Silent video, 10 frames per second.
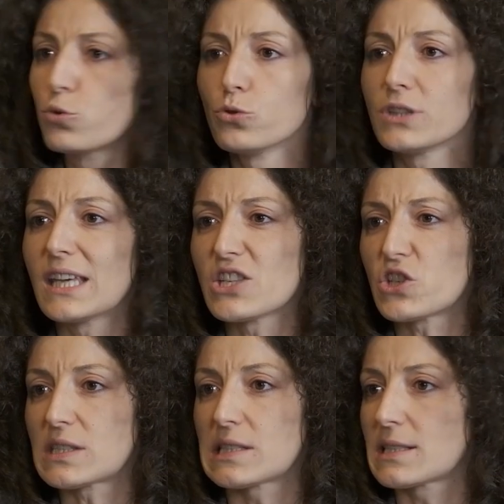bugünün
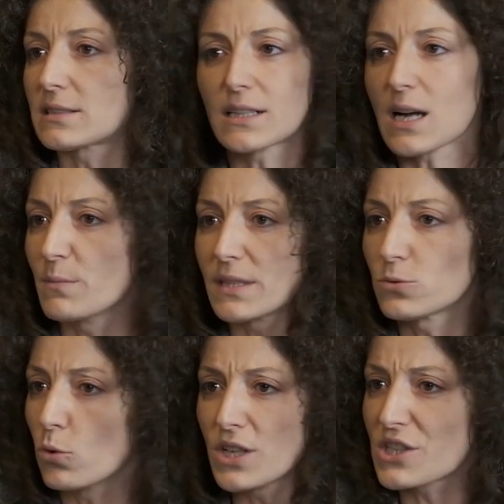genç işsizlik
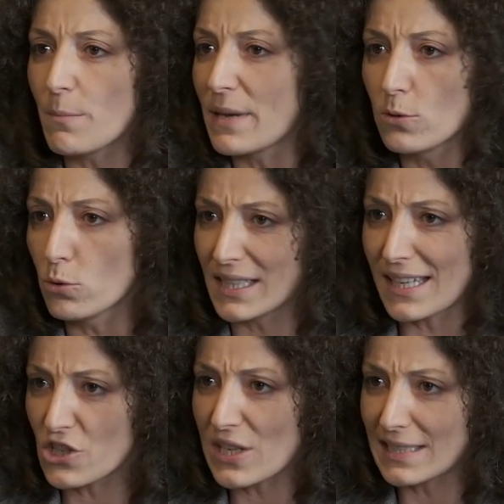rakamlarında olacağı belli olan
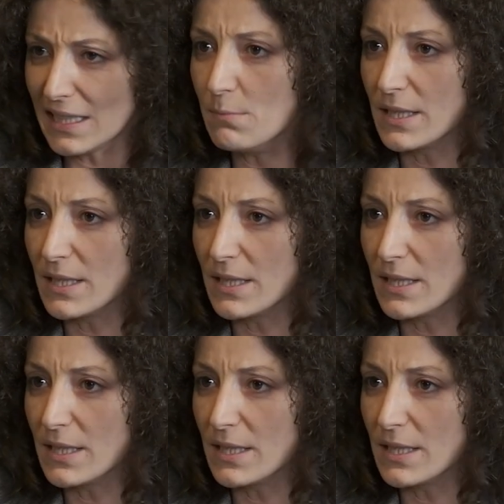gençler değil